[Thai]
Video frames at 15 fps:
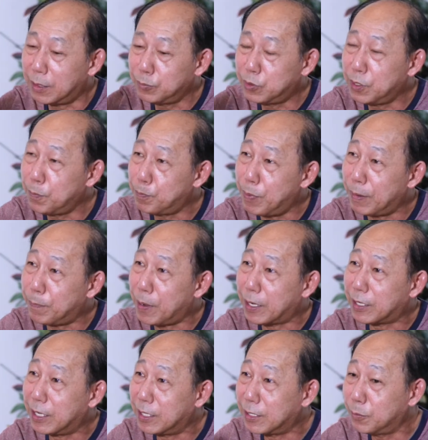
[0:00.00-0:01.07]
น้ำจิ้มเป็ดปัก
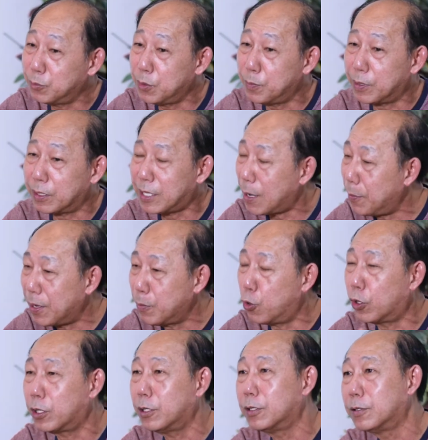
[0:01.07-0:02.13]
กิ่งน้ำจิ้มเหมียงทำให้หม
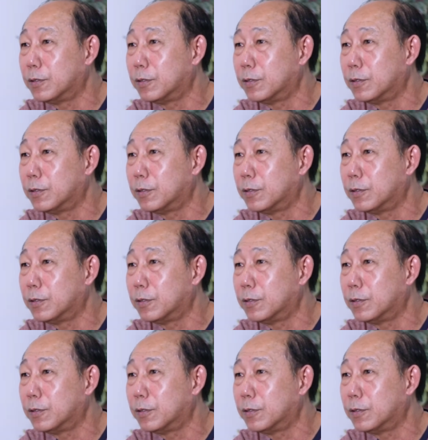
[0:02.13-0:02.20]
ด